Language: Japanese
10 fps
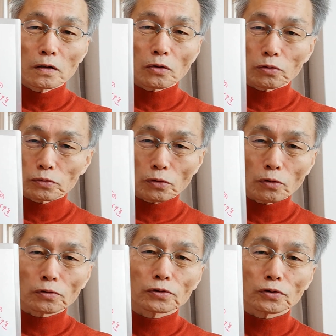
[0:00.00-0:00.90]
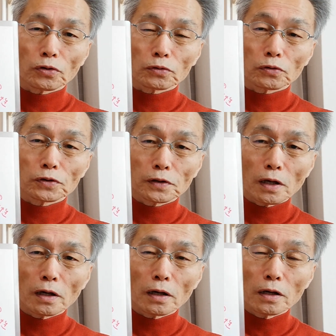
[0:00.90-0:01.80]
コントロールしようとし
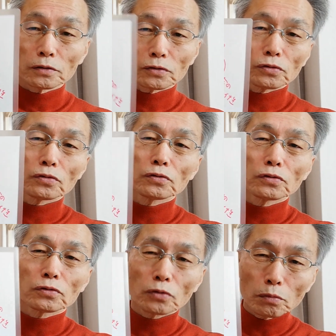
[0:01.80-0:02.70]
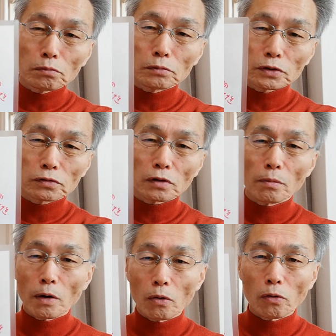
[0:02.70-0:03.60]
てずっと水
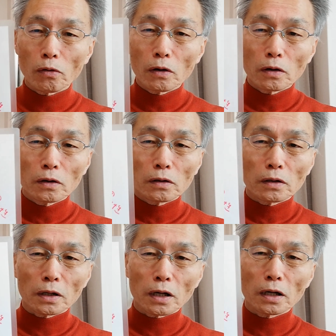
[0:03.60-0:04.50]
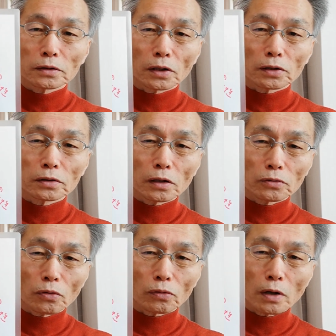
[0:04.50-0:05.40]
玉を描いてきた
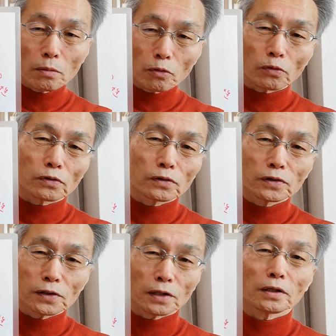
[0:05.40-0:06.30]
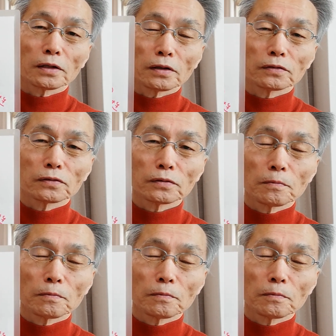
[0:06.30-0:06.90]
のかもしれないです。